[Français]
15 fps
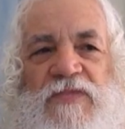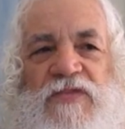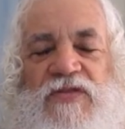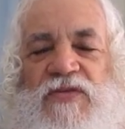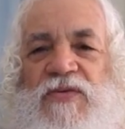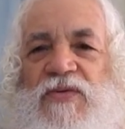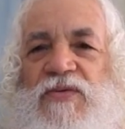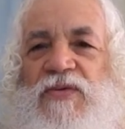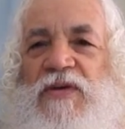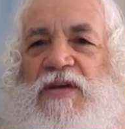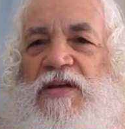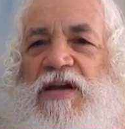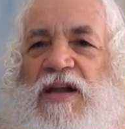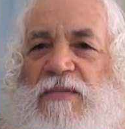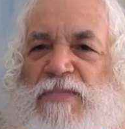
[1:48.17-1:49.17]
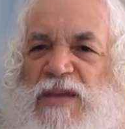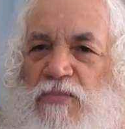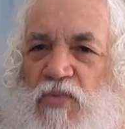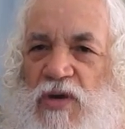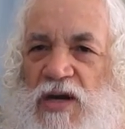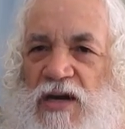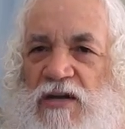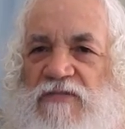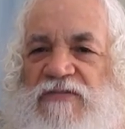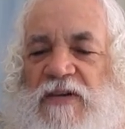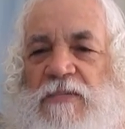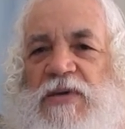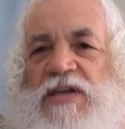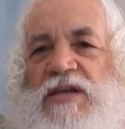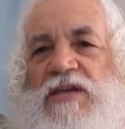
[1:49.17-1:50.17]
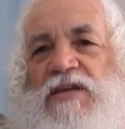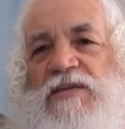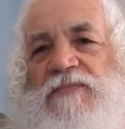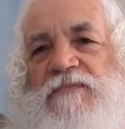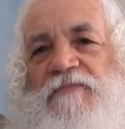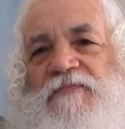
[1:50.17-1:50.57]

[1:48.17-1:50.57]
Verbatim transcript: ce que la mémoire fabrique.